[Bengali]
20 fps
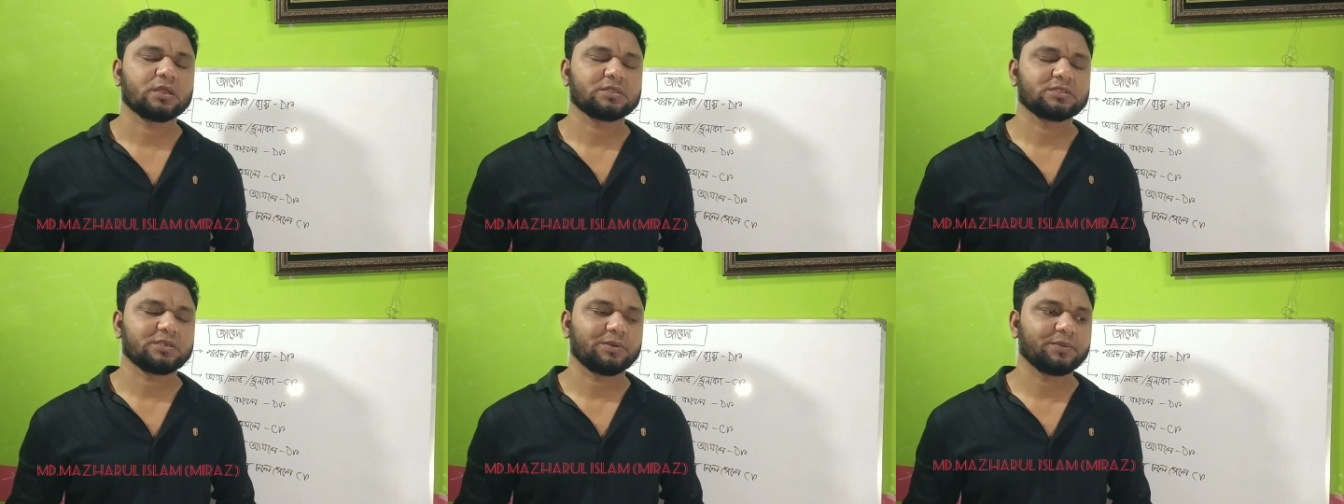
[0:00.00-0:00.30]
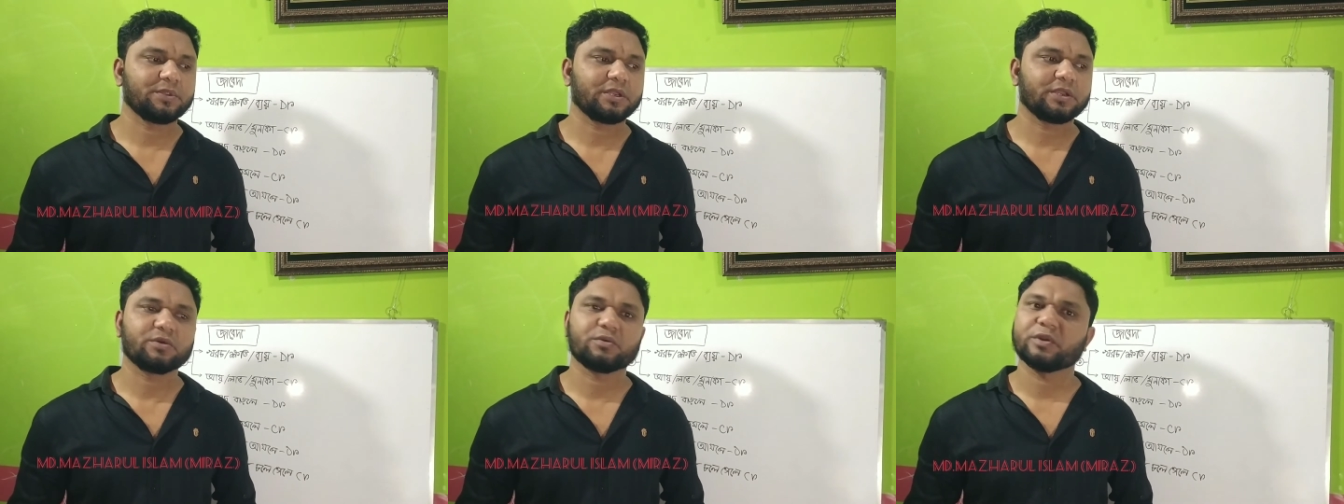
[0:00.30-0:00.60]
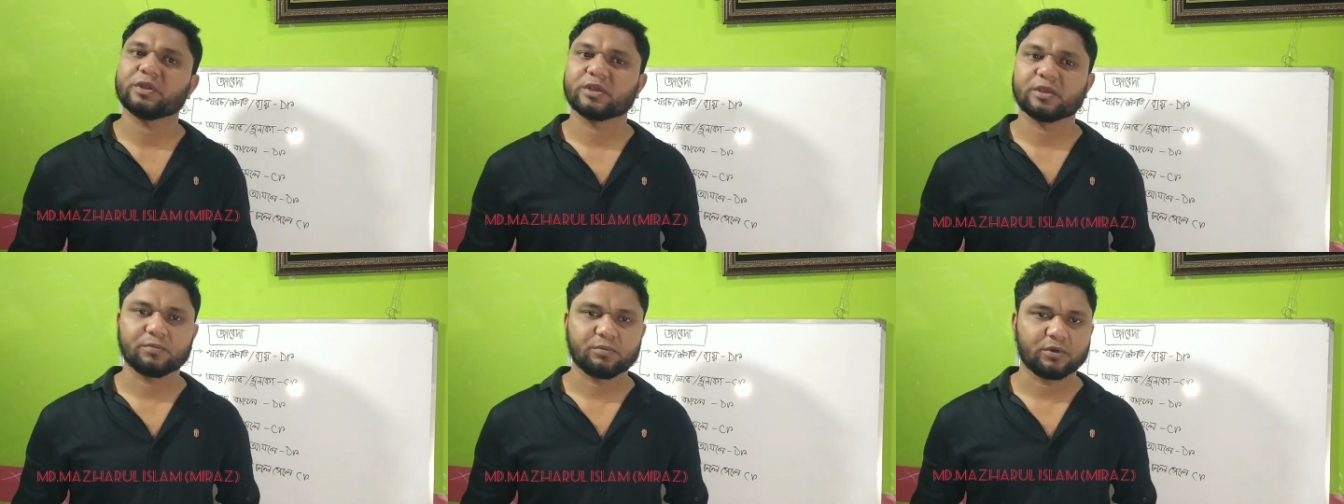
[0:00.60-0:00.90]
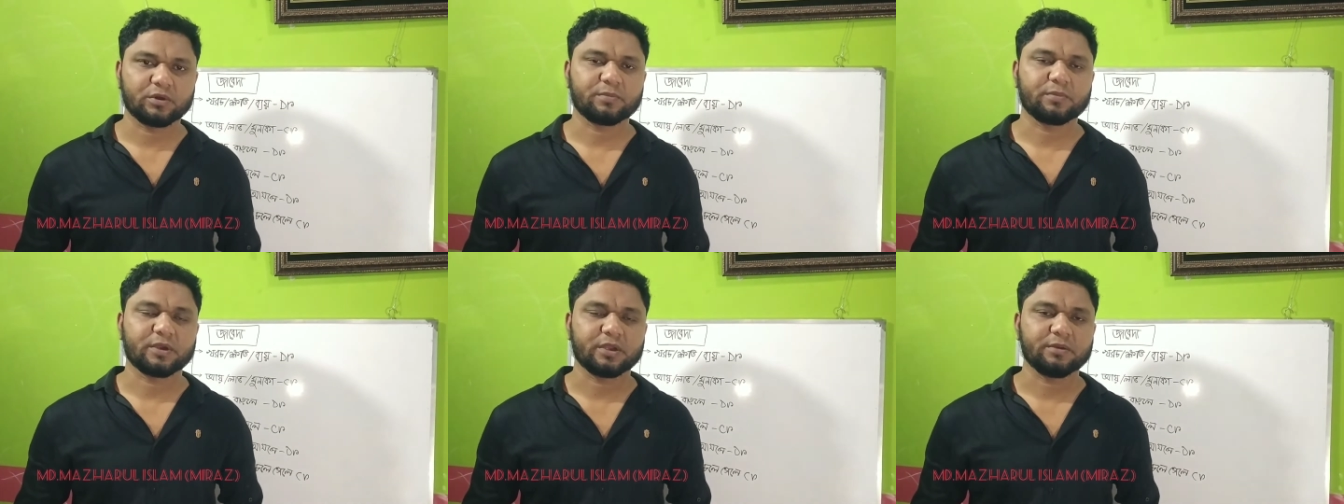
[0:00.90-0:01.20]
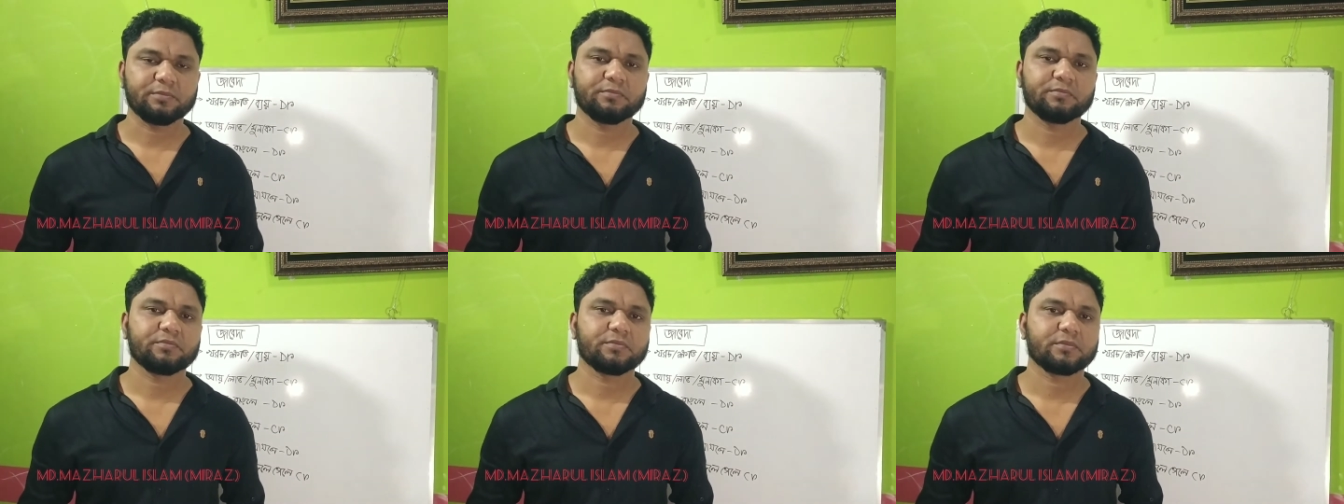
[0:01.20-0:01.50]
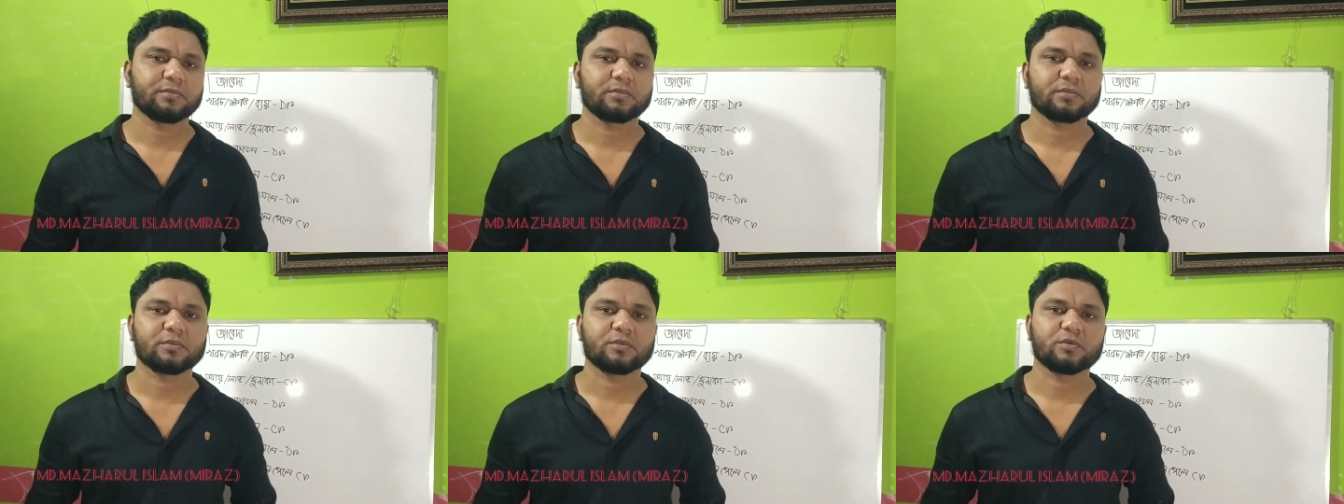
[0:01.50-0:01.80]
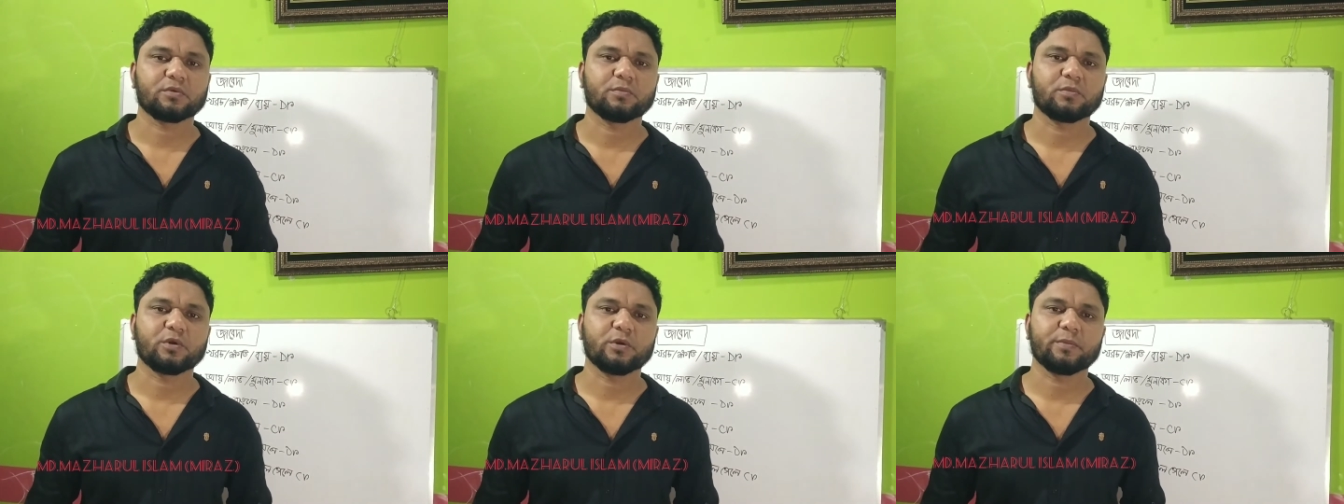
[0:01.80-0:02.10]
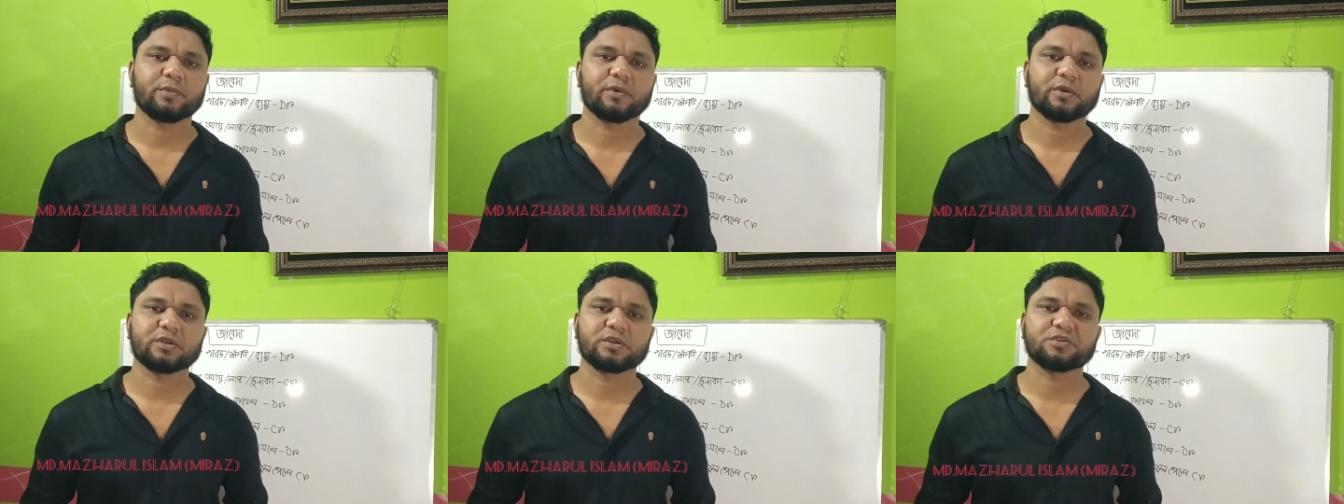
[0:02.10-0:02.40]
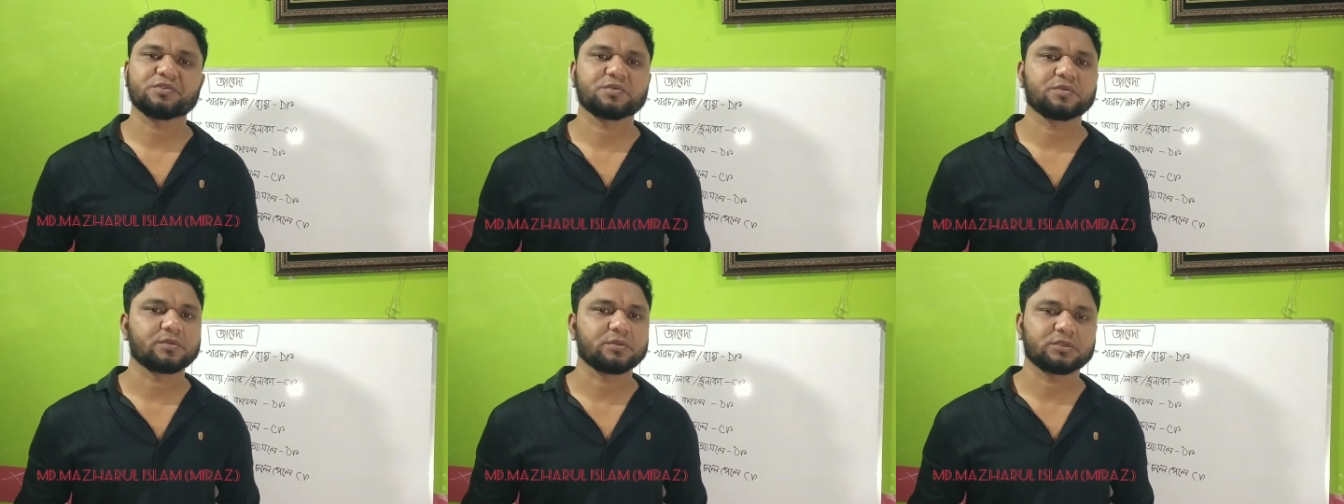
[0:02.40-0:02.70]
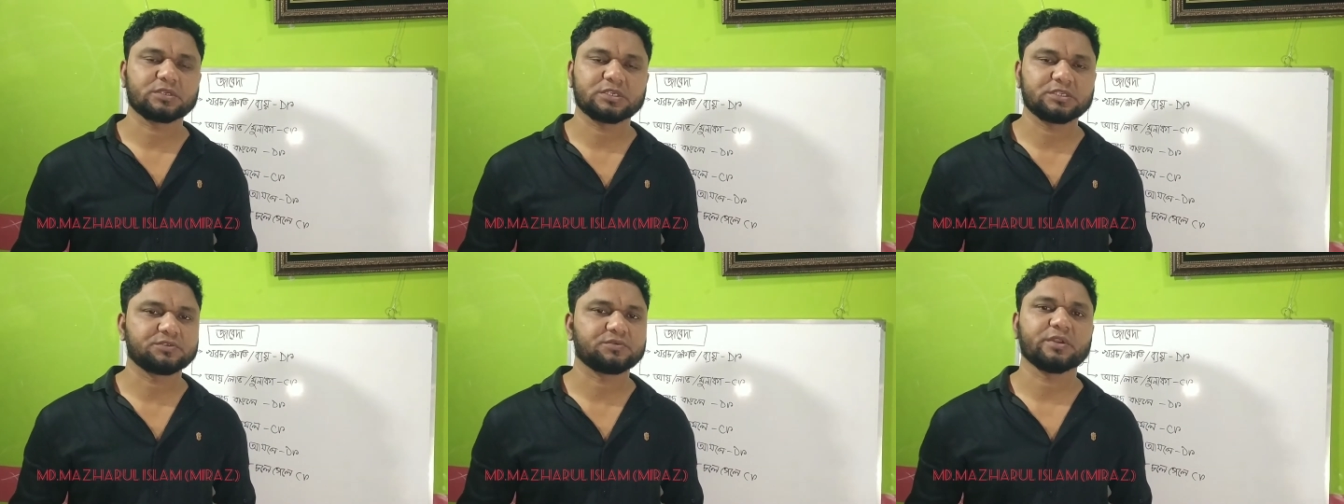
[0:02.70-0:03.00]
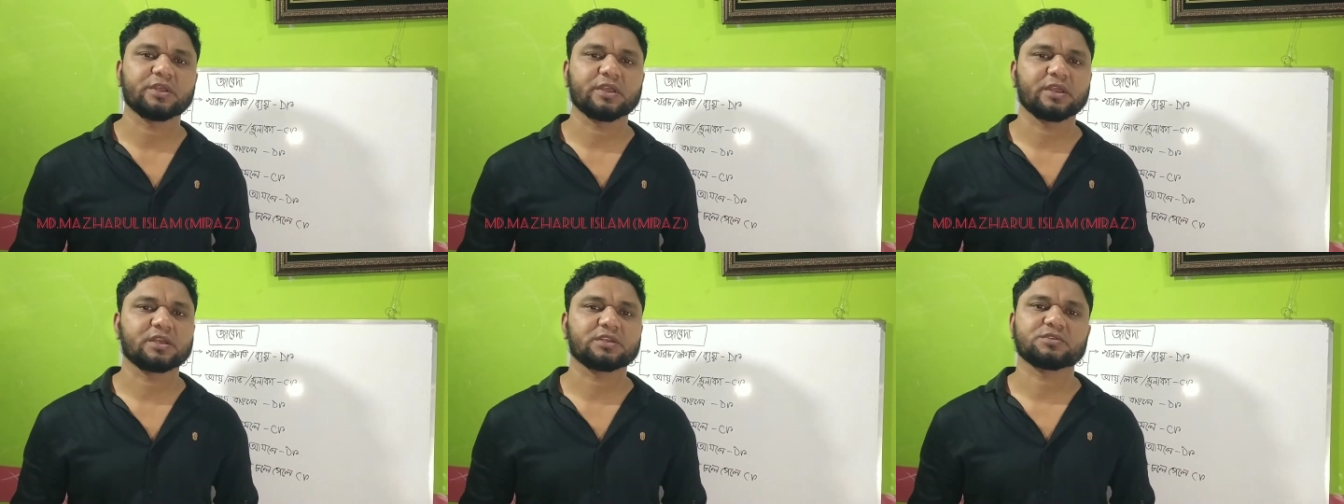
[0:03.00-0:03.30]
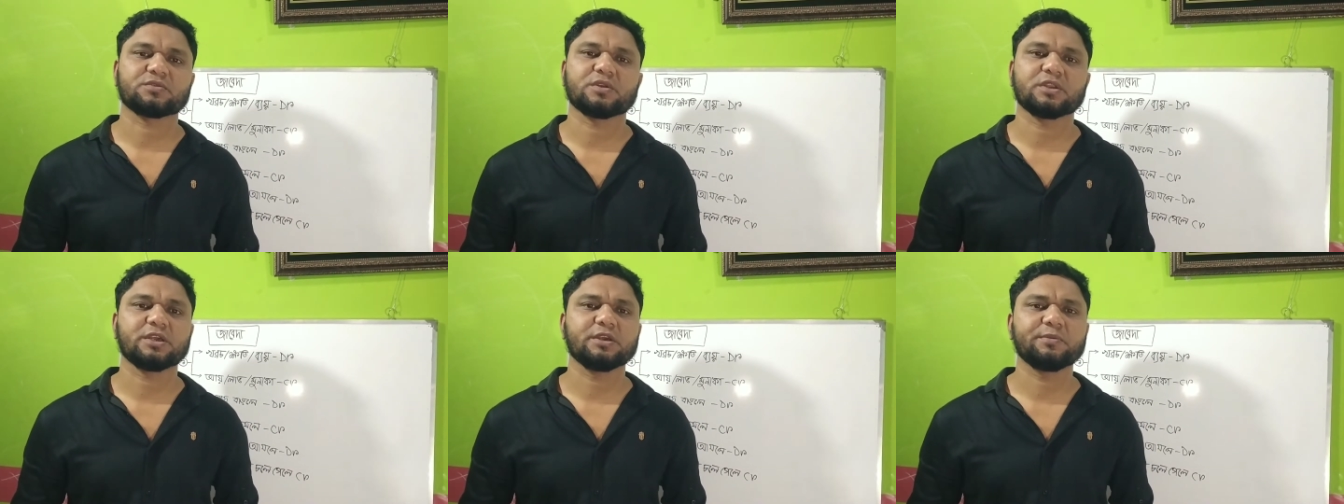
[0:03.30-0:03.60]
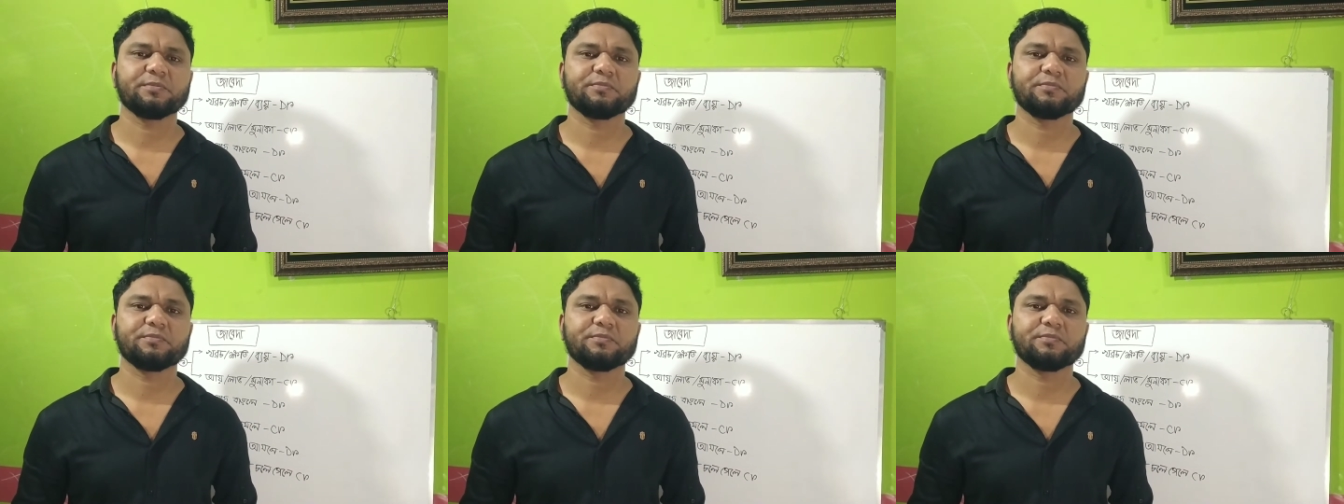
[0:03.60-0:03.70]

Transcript: জাবেদাকে অনেকেই ভয় পায় তো ভয় পাওয়ার কিছু নেই আসলে